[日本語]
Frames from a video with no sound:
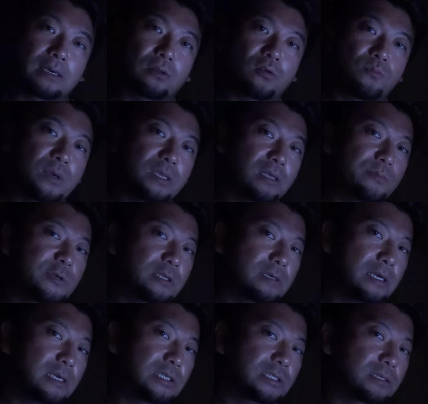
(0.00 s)
だけど、ベトナム
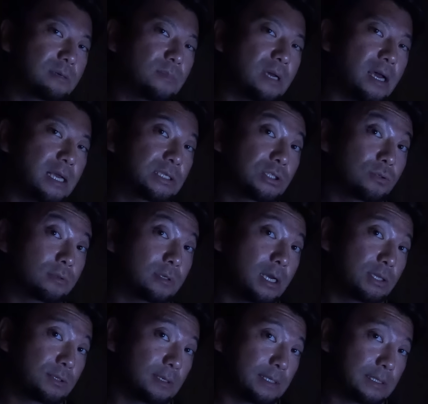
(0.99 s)
に関してはまあ反中
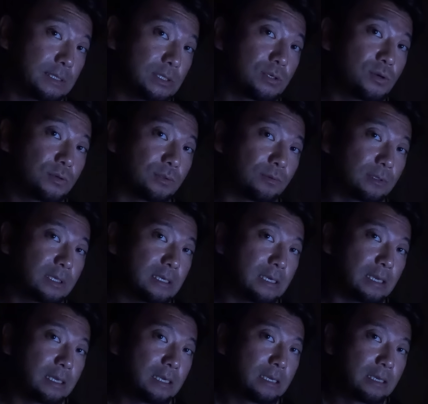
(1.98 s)
感情が強いの
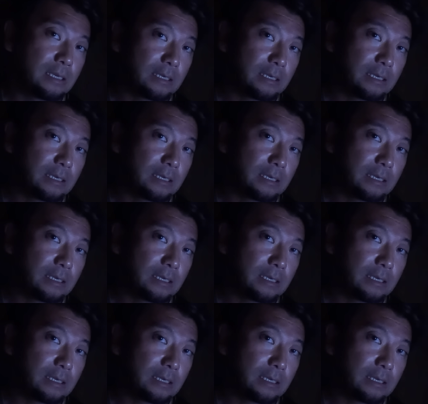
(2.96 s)
で、